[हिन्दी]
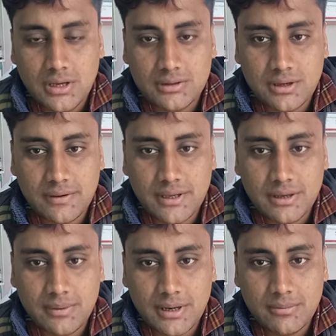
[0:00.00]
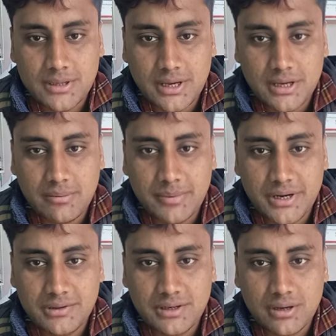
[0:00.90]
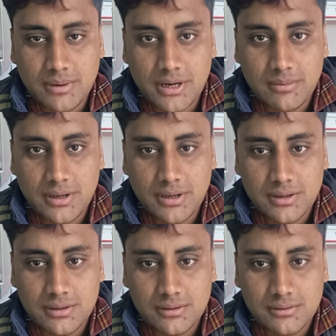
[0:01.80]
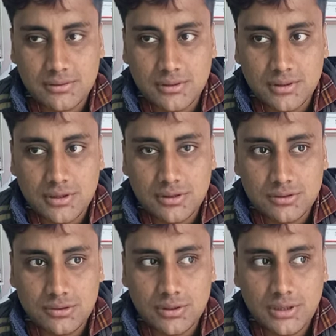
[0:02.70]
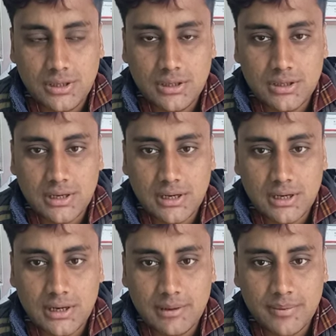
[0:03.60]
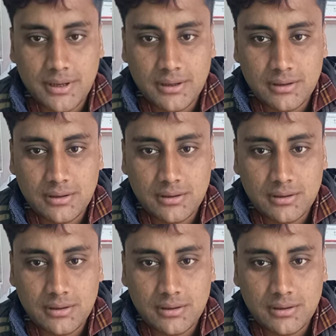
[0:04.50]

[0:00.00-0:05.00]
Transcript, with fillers: एक दवाई के बारे में बताएंगे मेडिसिन के बारे में जो नींद ना आने में